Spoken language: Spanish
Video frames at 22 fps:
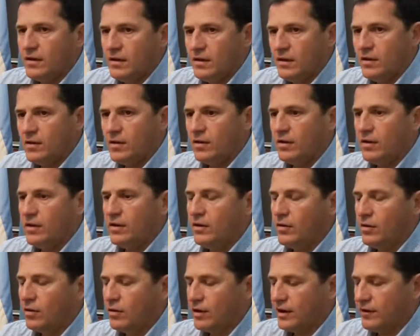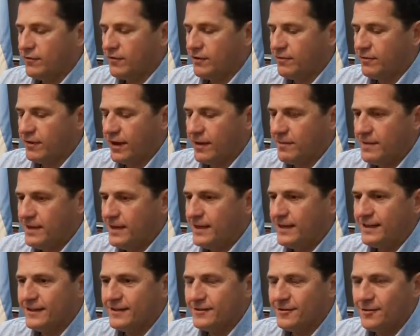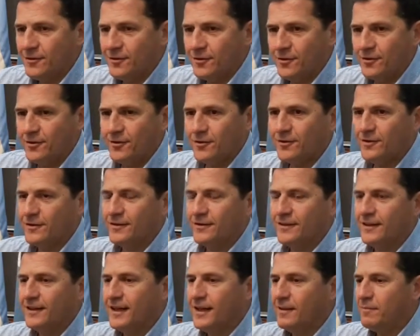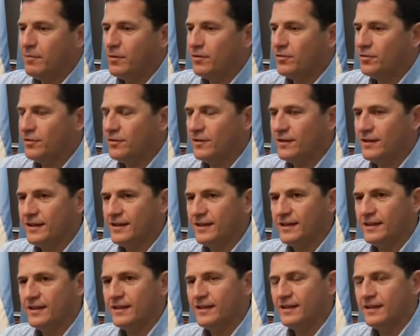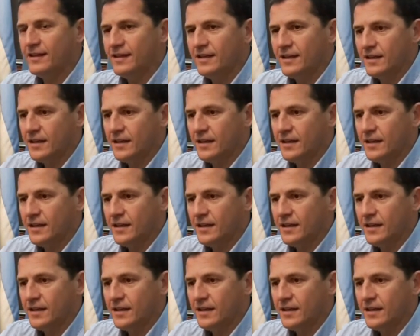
los, los dos jefes de familia o los dos, el esposo y